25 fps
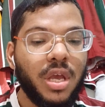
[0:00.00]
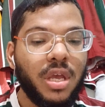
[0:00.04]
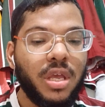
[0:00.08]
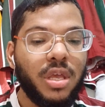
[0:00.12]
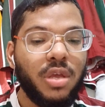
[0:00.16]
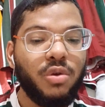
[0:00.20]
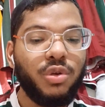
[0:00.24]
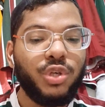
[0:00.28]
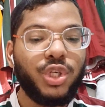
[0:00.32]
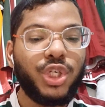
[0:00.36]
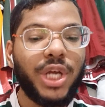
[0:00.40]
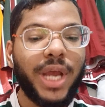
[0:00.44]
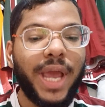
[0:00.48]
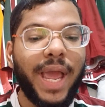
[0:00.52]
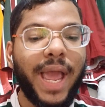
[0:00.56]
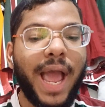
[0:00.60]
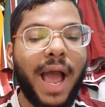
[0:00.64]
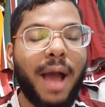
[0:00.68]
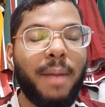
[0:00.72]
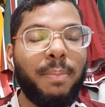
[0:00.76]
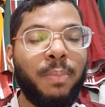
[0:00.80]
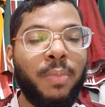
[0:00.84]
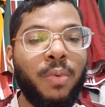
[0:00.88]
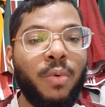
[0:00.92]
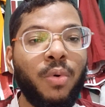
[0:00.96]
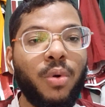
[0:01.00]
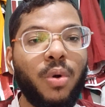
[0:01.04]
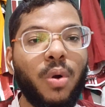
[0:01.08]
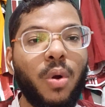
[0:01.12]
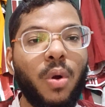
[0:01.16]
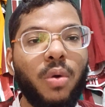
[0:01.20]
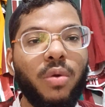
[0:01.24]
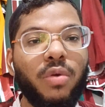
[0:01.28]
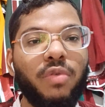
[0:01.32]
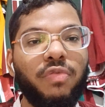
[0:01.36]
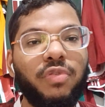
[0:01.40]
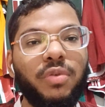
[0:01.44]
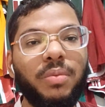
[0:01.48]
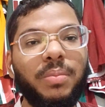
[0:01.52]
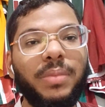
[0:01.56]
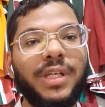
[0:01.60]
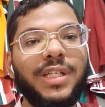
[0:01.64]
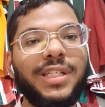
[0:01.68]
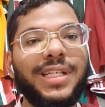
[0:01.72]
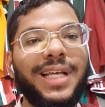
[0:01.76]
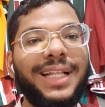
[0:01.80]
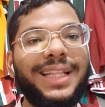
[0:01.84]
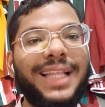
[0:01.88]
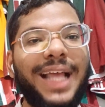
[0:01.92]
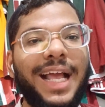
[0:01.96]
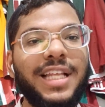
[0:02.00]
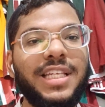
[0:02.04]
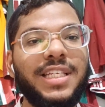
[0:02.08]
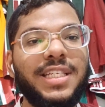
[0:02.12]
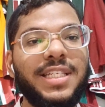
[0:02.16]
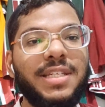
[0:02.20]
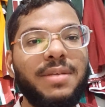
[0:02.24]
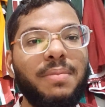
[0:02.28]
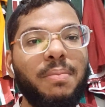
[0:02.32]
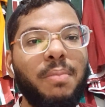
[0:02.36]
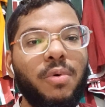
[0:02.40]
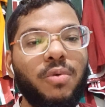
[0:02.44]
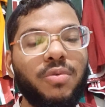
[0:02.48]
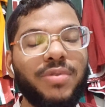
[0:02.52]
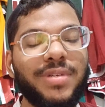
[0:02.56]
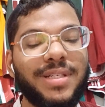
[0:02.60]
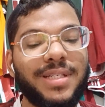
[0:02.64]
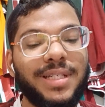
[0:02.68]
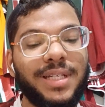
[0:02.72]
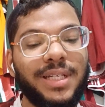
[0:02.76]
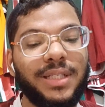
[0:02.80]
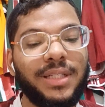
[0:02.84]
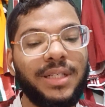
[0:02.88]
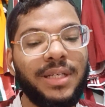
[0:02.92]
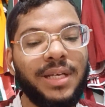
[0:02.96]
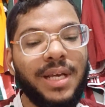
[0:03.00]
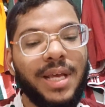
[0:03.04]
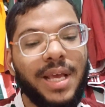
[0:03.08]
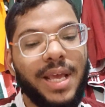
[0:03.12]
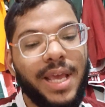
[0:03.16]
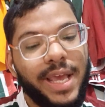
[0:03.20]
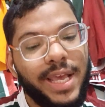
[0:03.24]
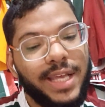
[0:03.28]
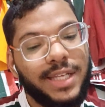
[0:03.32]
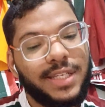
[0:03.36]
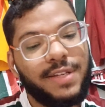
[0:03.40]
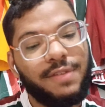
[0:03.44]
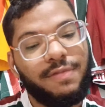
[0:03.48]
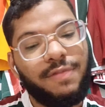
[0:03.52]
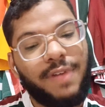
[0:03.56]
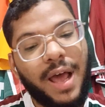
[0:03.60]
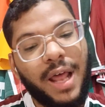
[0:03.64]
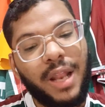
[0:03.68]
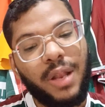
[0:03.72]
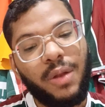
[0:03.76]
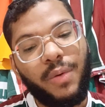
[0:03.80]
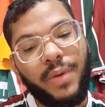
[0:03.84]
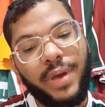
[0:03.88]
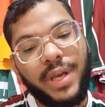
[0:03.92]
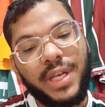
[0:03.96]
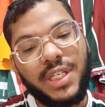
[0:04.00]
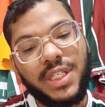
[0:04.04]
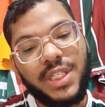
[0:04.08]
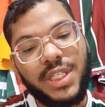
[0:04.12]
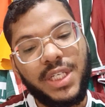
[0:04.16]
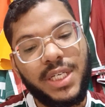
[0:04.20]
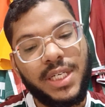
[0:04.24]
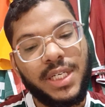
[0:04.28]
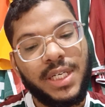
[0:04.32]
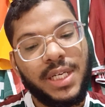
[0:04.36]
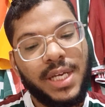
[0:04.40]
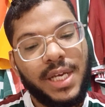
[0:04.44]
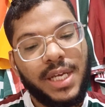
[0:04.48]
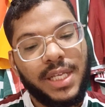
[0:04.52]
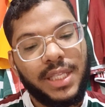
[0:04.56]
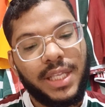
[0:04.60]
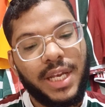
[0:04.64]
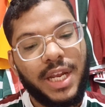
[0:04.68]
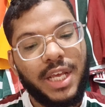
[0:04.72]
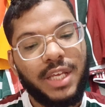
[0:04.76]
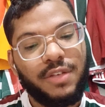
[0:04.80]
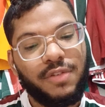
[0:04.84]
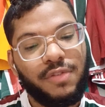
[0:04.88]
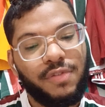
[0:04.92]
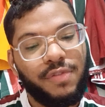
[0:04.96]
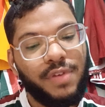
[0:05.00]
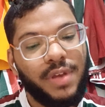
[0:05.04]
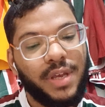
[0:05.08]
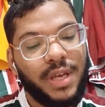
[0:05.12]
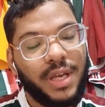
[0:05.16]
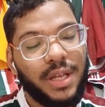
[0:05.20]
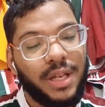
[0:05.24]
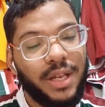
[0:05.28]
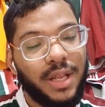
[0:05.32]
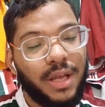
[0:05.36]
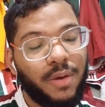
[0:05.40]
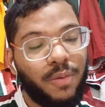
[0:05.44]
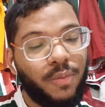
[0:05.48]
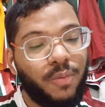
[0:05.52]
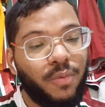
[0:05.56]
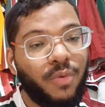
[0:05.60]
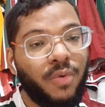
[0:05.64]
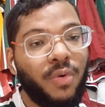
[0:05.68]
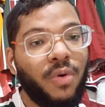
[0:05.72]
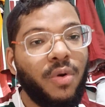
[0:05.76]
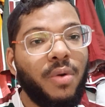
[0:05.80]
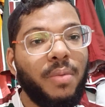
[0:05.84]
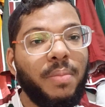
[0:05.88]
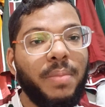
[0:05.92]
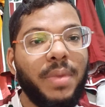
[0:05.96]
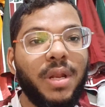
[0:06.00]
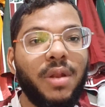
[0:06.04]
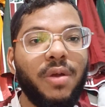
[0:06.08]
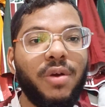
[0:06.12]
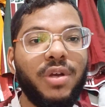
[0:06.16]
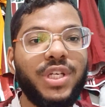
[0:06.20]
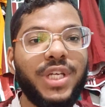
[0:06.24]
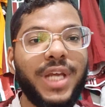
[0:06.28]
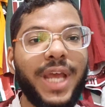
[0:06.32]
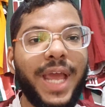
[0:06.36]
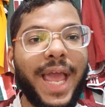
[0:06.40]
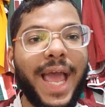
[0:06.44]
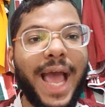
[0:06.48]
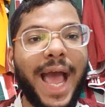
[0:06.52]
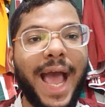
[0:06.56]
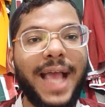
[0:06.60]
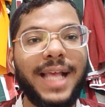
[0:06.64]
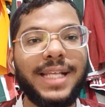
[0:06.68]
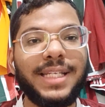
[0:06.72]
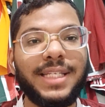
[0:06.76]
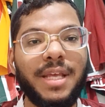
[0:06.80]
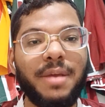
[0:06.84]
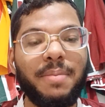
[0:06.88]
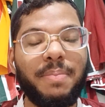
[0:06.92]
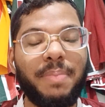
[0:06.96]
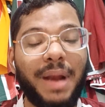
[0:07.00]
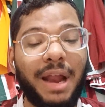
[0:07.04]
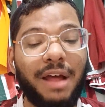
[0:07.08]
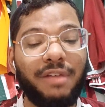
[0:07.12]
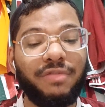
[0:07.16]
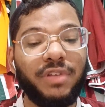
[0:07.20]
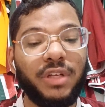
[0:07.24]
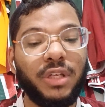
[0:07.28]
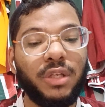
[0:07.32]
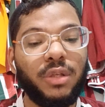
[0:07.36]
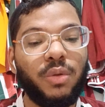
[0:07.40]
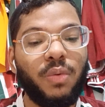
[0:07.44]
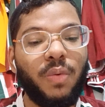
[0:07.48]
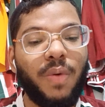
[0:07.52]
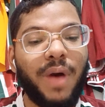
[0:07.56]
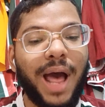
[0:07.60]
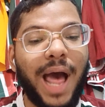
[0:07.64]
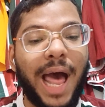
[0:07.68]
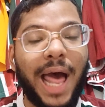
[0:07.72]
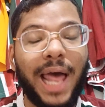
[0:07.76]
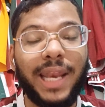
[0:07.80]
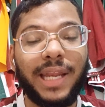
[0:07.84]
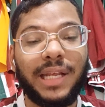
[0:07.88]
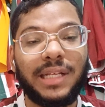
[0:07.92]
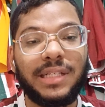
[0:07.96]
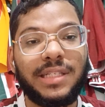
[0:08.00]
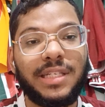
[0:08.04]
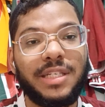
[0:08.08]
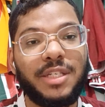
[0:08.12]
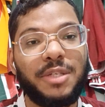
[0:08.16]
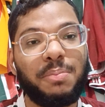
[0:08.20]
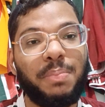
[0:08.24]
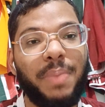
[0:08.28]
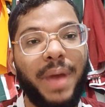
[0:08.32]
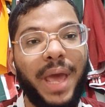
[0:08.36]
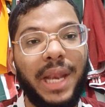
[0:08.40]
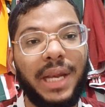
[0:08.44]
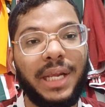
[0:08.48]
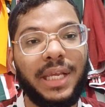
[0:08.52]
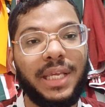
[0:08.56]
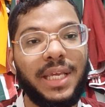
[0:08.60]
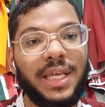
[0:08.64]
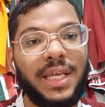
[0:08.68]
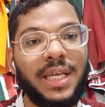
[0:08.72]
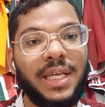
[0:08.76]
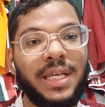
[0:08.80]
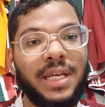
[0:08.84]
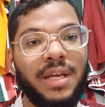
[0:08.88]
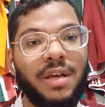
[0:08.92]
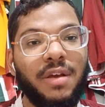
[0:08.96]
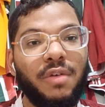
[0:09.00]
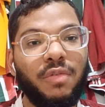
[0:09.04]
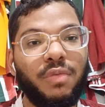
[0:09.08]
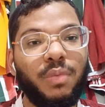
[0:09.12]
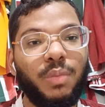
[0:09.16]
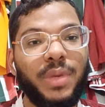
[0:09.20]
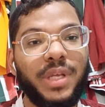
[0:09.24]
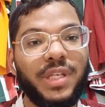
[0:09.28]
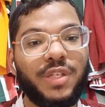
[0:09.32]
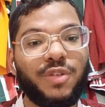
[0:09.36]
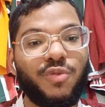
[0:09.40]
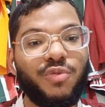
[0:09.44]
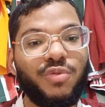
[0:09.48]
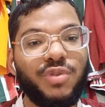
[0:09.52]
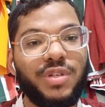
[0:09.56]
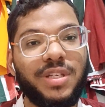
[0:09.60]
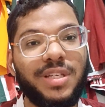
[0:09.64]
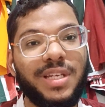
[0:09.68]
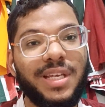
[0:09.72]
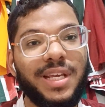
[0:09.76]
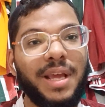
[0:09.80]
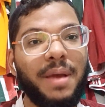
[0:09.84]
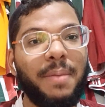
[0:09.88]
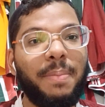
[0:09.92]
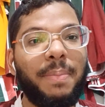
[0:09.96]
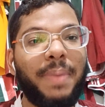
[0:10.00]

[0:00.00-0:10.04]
E o GE apurou e o Fluminense vai estar tá desembolsando esse valor aí de 3,1 milhão de reais aí para vindo do Arias. Espero que o Fluminense consiga